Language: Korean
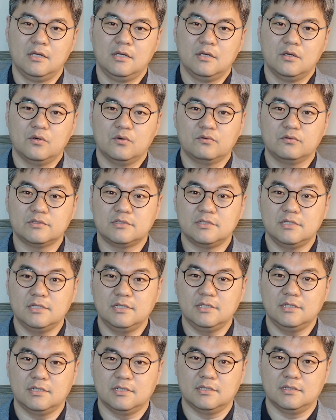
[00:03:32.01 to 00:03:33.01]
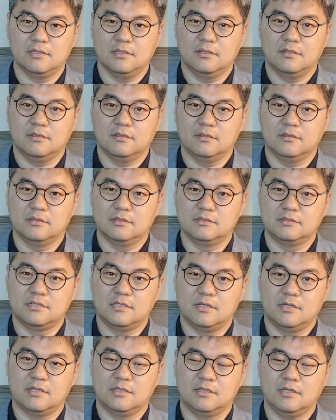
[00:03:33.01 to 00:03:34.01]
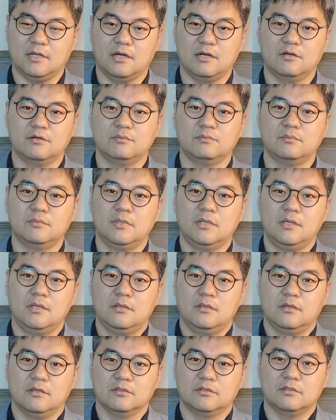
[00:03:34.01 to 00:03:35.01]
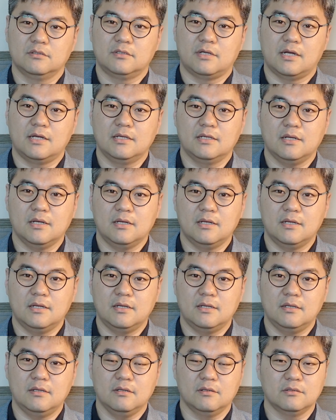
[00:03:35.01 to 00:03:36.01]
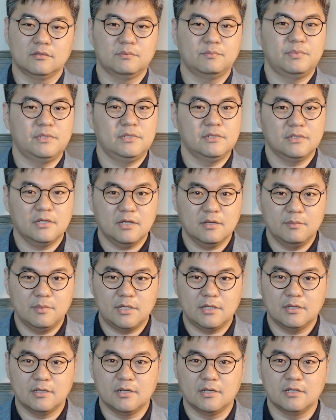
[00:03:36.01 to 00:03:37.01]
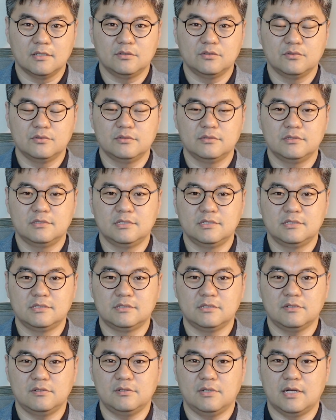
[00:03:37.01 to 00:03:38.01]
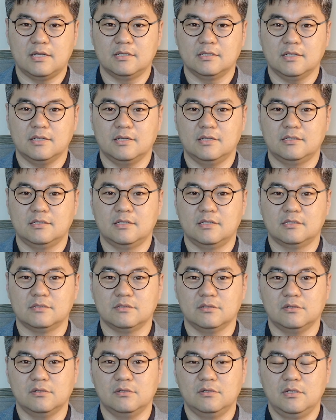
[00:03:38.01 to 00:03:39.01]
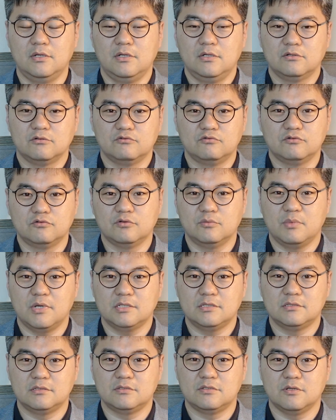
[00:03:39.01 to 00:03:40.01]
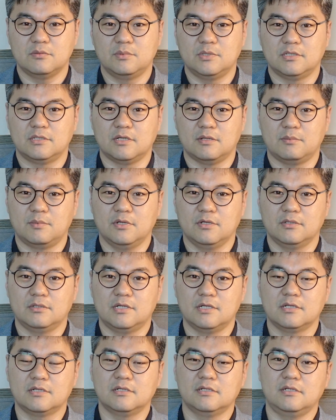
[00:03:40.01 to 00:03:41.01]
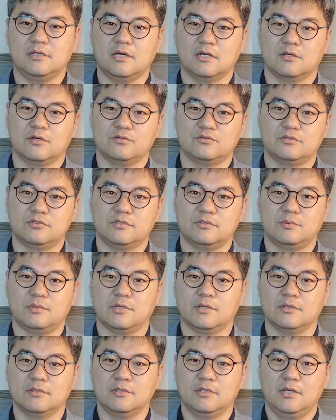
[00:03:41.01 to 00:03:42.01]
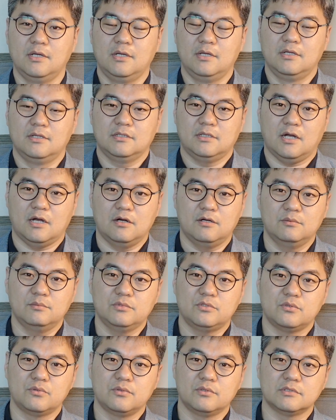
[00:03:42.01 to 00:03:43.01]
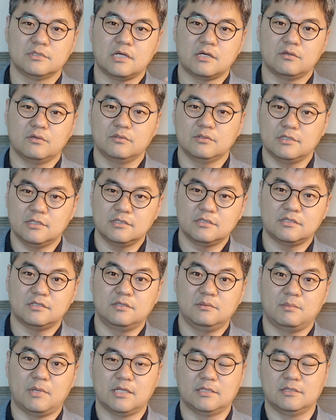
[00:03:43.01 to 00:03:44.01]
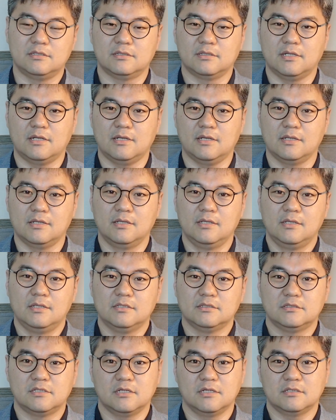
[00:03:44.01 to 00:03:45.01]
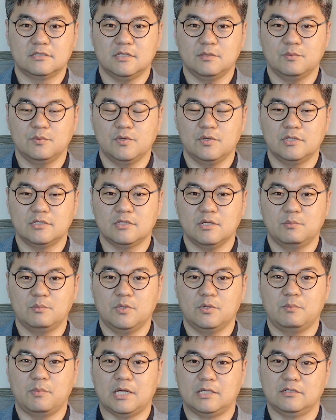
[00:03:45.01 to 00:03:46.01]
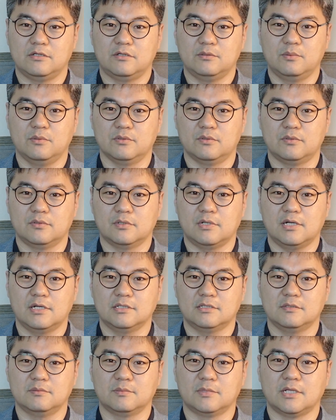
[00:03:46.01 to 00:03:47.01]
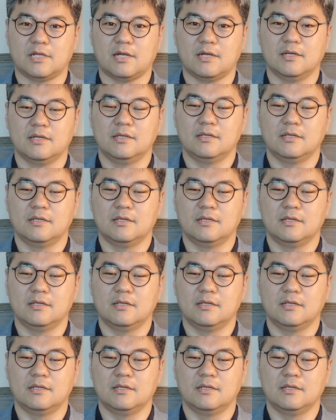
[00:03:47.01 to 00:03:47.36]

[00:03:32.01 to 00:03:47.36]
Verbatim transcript: 혹시 어, 이제 다음 어떤 라이카의 필름 카메라나 또는 디지털 라이카에 대해서 궁금하신 점이 있다면 댓글을 남겨주시면 다음 동영상 콘텐츠를 만들 때 제가 참고해서 한번 만들어 보도록 하겠습니다.